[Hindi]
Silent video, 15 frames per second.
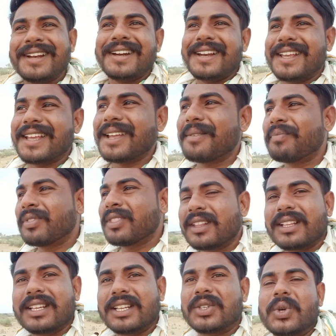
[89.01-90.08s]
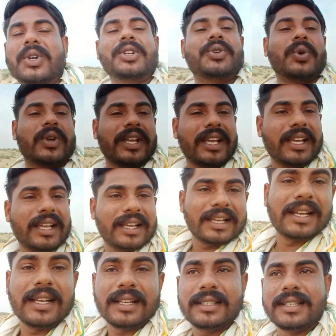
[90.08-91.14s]
ठीक है ये छोटे
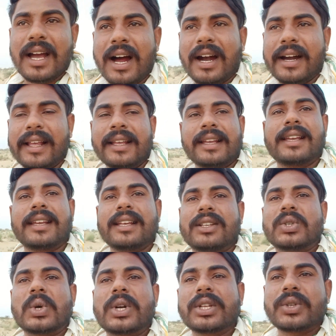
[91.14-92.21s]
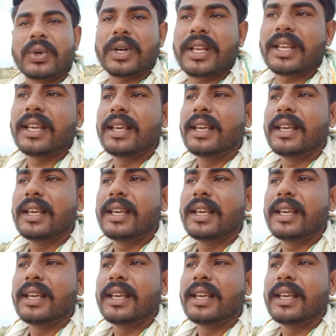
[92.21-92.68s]
छोटे झाड़ हैं छोटे छोटे